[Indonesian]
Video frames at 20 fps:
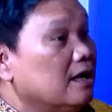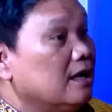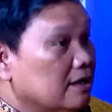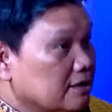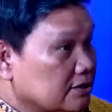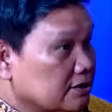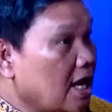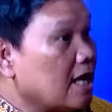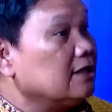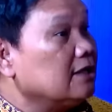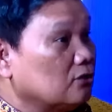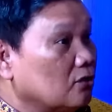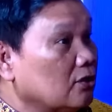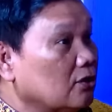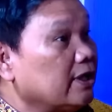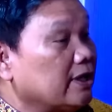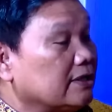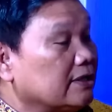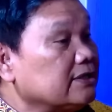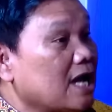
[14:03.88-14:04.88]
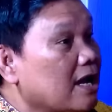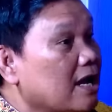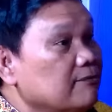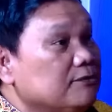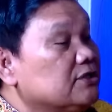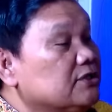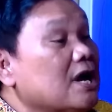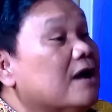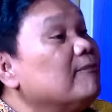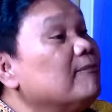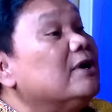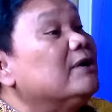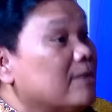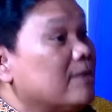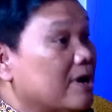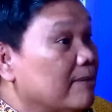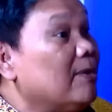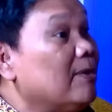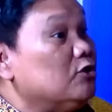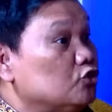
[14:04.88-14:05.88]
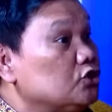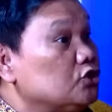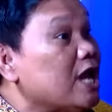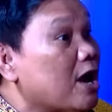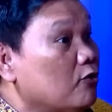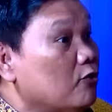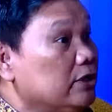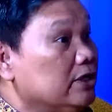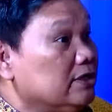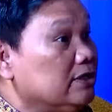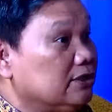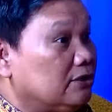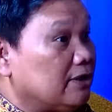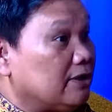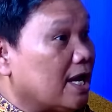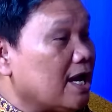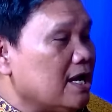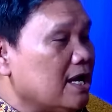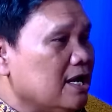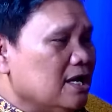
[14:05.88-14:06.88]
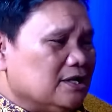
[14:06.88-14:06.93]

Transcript: sangat toler sangat bisa manusiawi gitu ya.